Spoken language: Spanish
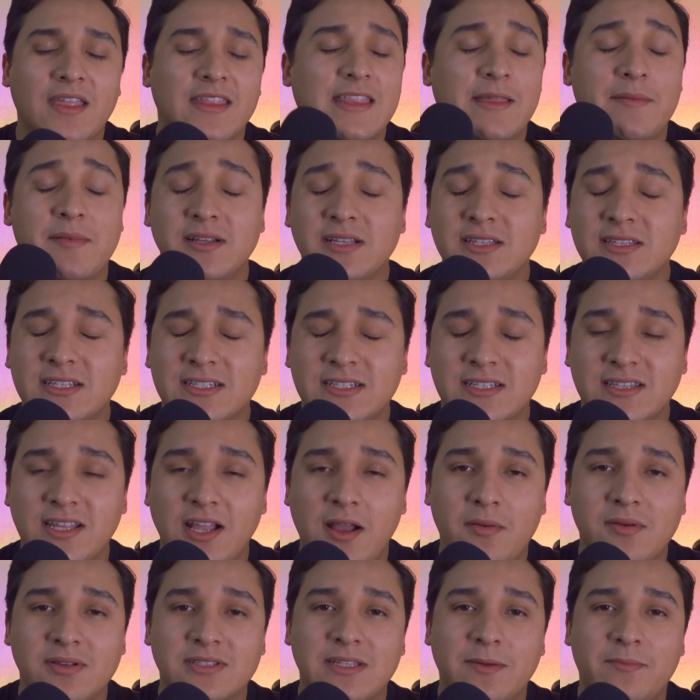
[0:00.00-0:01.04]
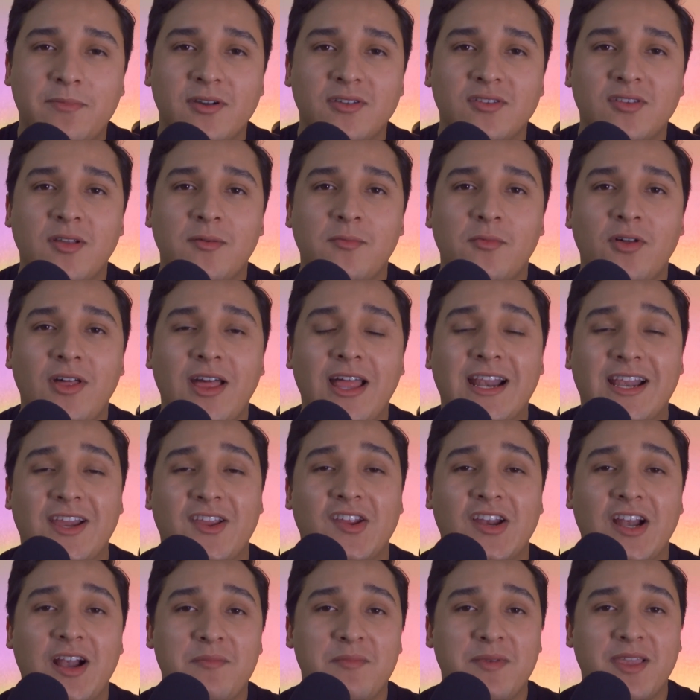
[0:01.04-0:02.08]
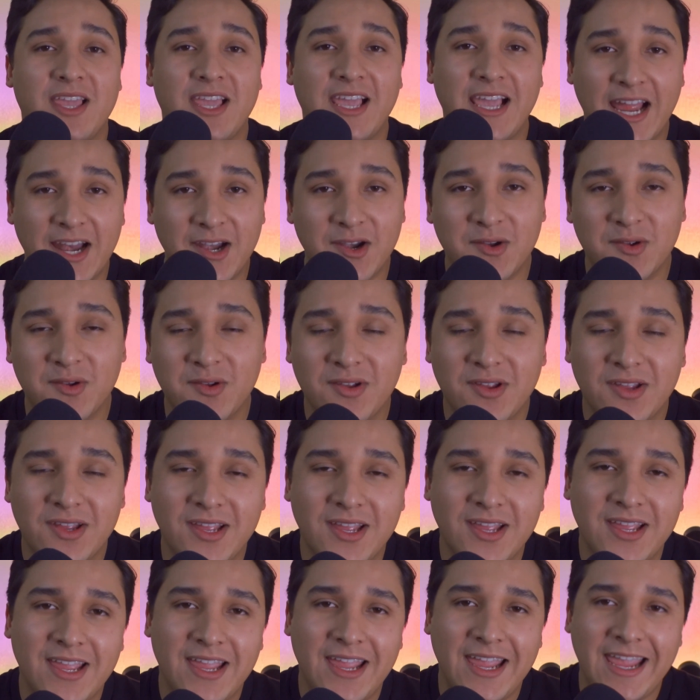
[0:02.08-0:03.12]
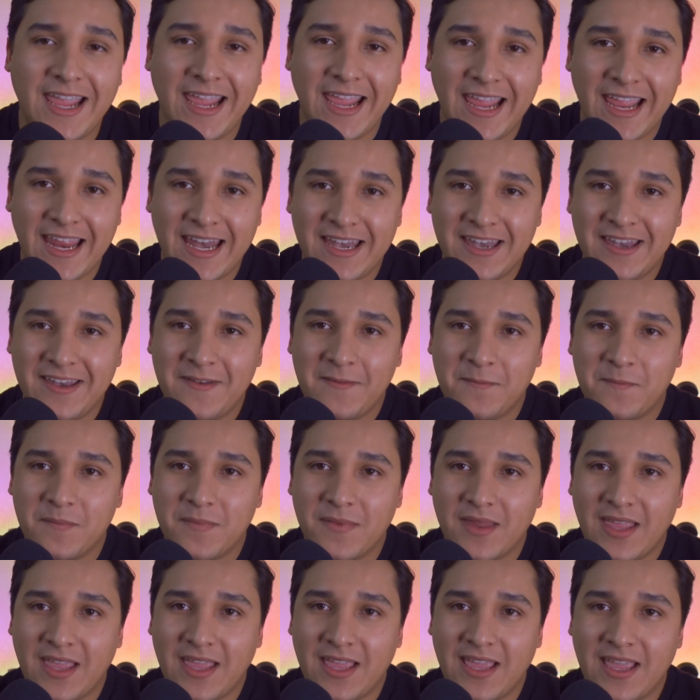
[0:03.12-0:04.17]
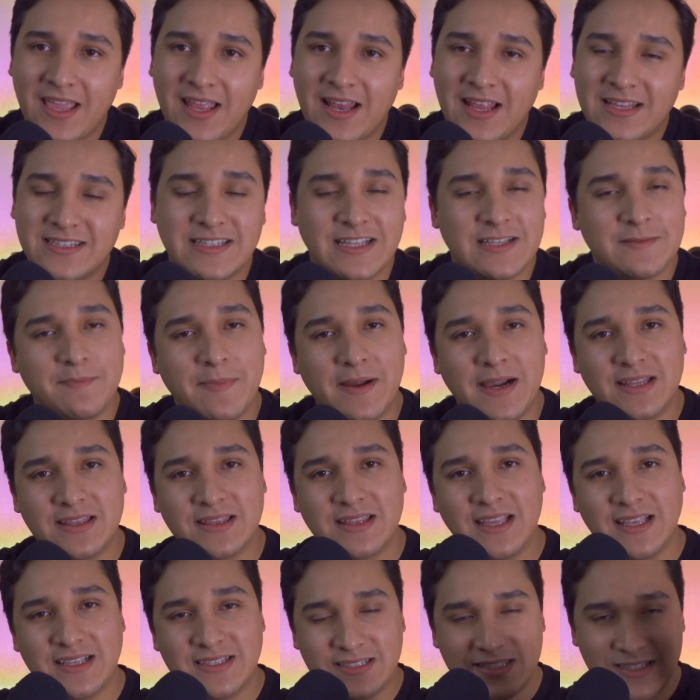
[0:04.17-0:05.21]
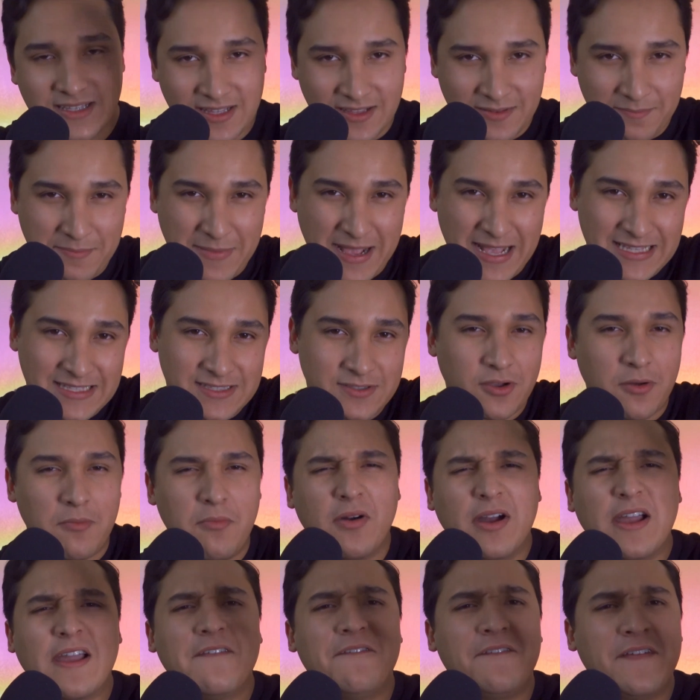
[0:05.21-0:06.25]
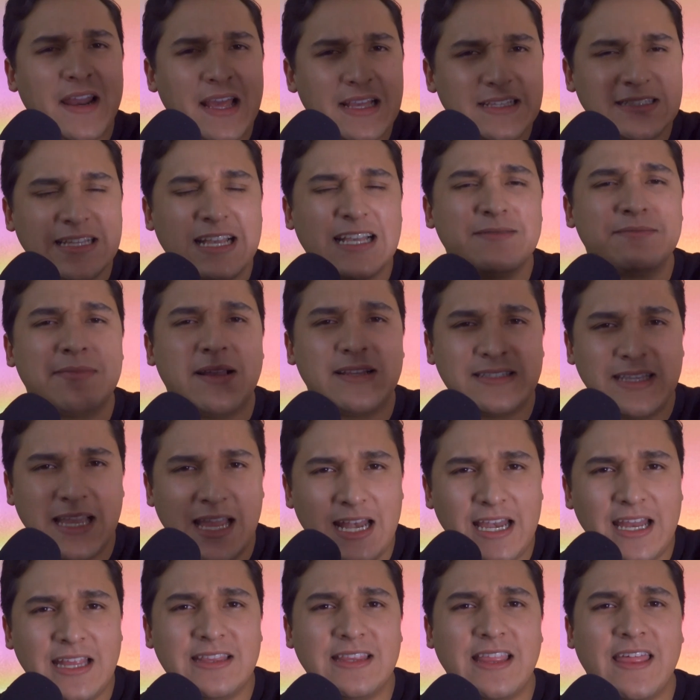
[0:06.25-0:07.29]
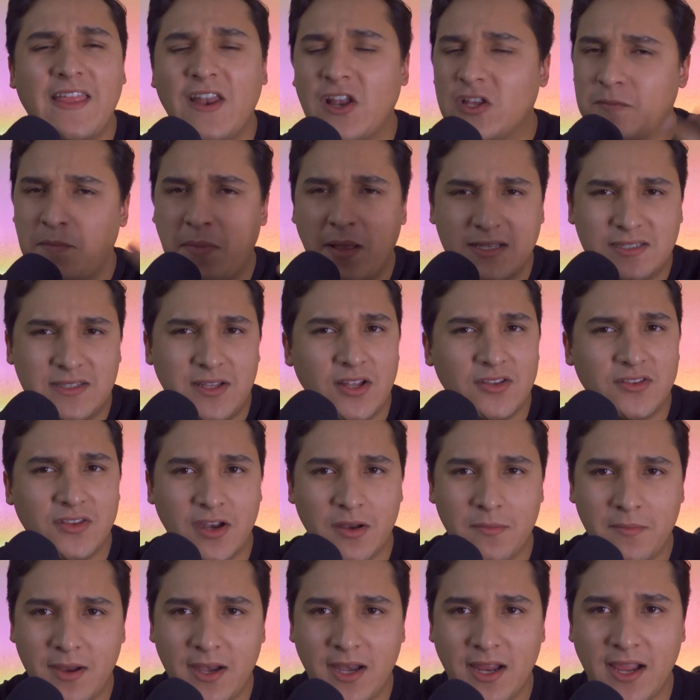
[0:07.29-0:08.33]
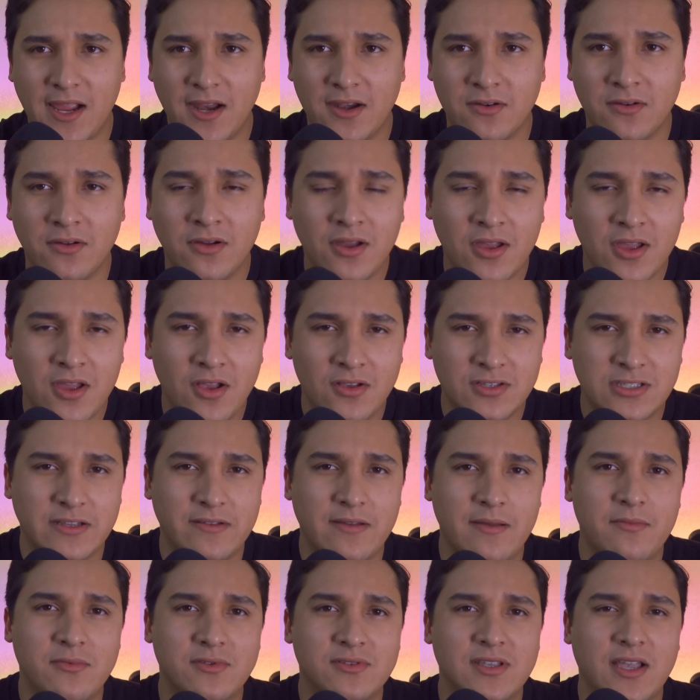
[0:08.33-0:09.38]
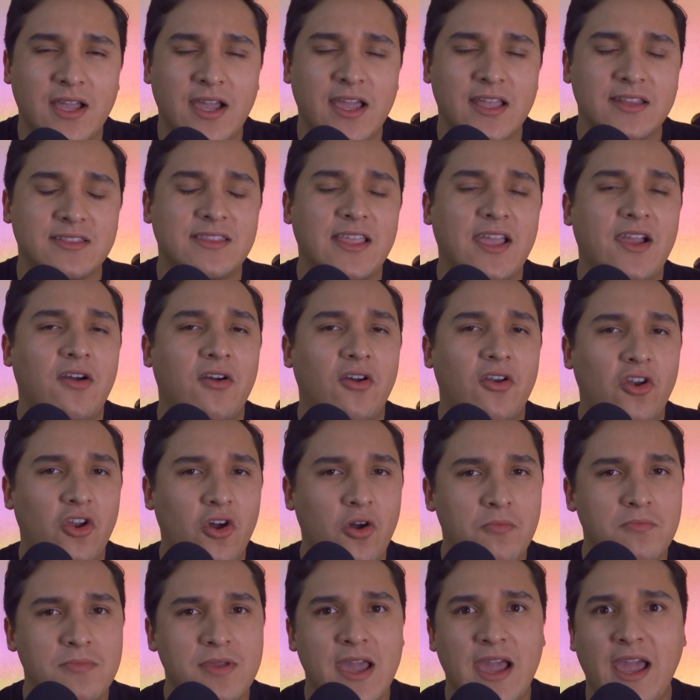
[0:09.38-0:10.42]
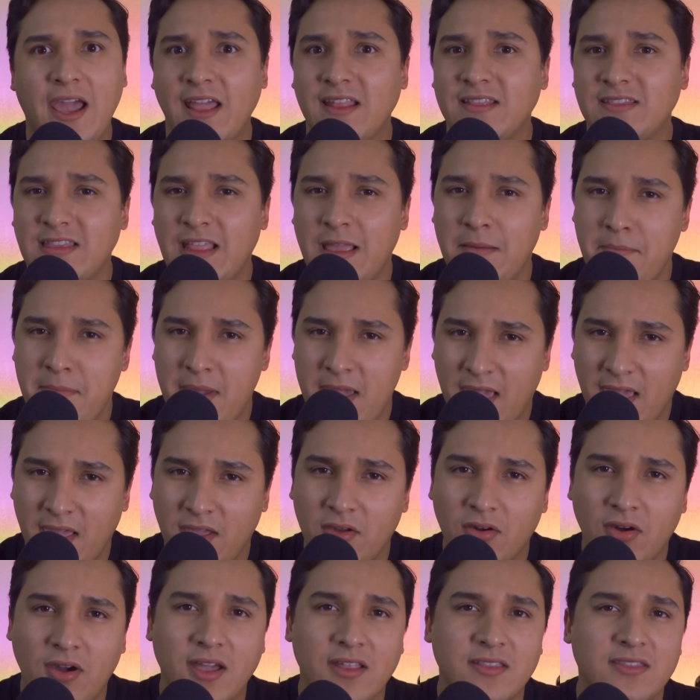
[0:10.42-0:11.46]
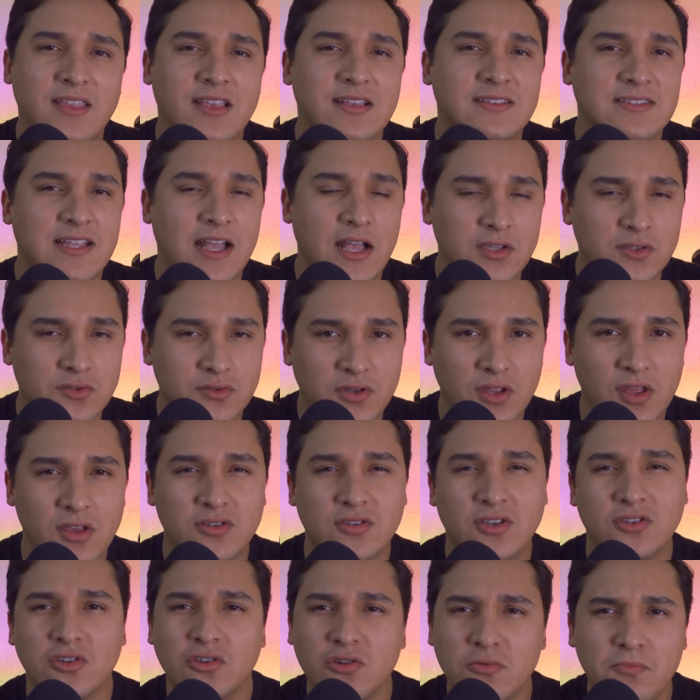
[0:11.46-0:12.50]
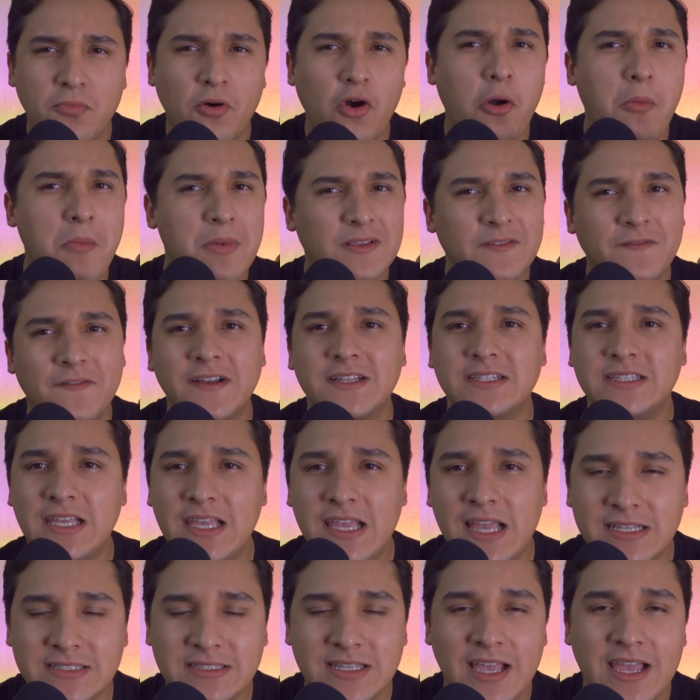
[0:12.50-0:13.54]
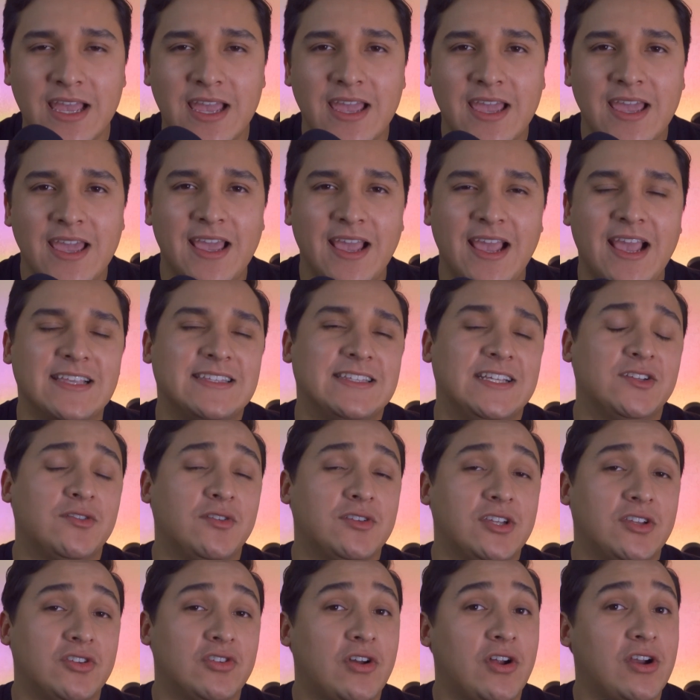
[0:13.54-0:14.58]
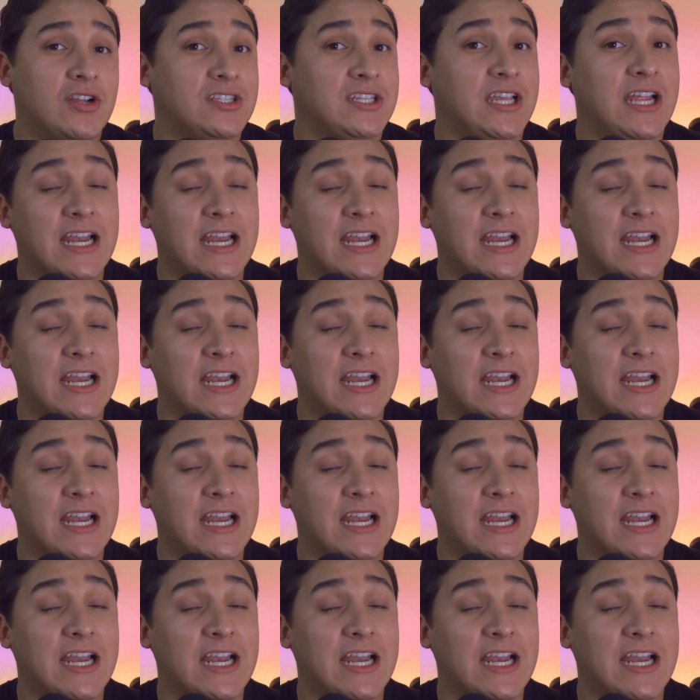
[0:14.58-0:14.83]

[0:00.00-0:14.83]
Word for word: También es interesante cómo está poniendo de moda el regional mexicano en eh, estas partes más como que fresas, más élite de los países de Latinoamérica, ¿no? Sabemos a gente de Colombia, gente de México, gente de Estados Unidos, que son un poco más fresillas, que están escuchando ahora sí